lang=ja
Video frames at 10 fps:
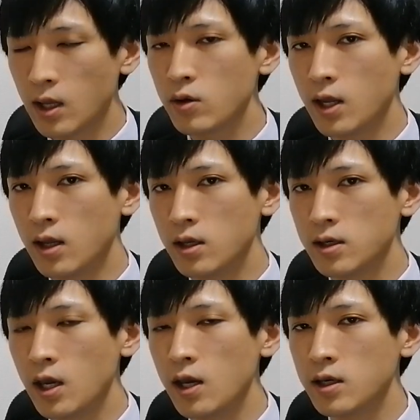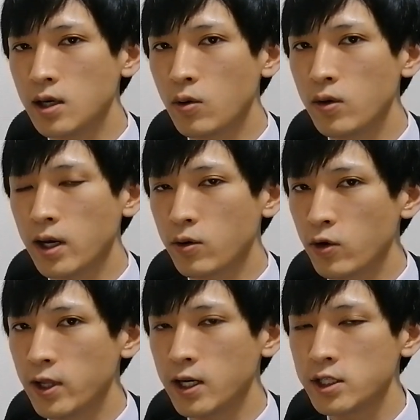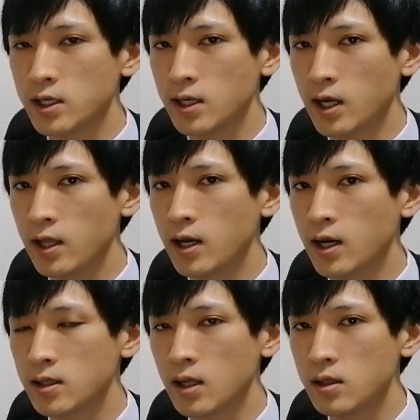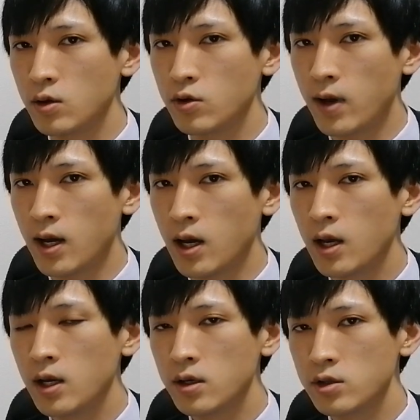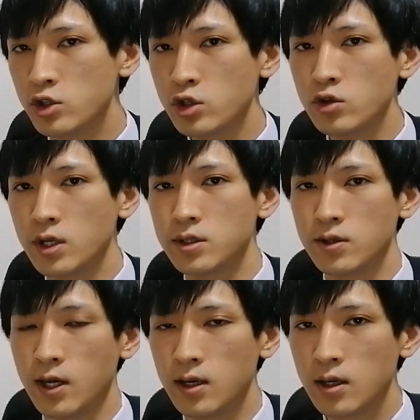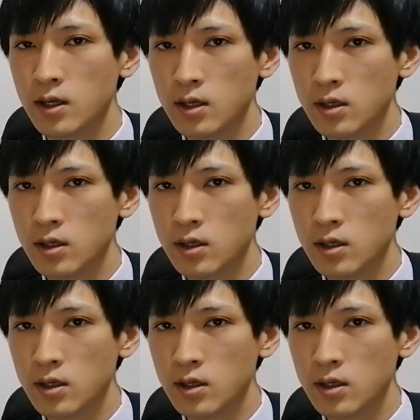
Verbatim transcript: なので、日経平均が今回これだけしか下がらなかったっていうのは、需給ですよね。